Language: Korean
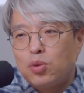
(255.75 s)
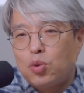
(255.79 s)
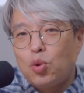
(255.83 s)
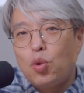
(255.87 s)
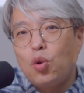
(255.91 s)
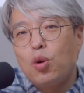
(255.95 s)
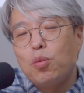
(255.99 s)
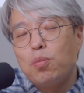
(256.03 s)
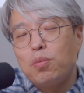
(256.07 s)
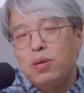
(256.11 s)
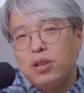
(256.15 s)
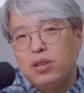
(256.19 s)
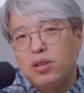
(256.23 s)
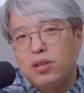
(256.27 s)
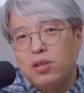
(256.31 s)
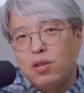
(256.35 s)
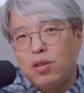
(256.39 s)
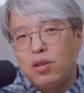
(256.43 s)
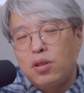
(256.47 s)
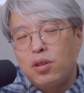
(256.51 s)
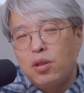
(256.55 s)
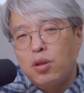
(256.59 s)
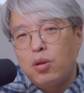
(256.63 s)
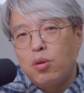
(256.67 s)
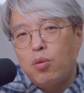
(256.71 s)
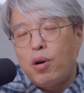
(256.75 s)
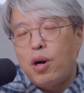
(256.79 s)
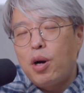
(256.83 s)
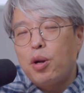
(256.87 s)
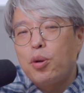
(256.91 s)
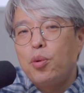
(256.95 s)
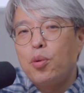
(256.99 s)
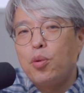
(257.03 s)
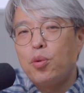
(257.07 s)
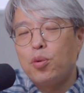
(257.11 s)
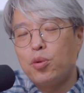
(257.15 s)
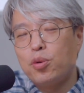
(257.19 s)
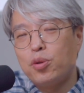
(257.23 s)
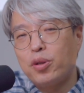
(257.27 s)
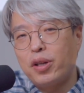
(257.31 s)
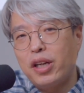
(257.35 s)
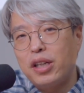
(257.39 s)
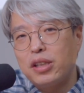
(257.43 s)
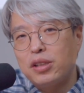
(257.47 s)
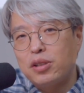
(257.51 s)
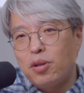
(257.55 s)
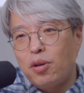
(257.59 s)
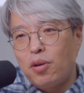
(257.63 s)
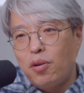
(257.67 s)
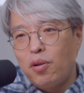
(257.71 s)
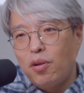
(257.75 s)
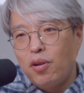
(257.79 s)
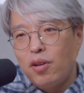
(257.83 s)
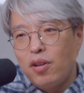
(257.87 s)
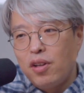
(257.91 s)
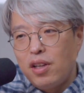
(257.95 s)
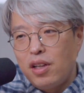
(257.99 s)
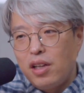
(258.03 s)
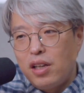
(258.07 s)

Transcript: 소형 믹서를 활용을 해서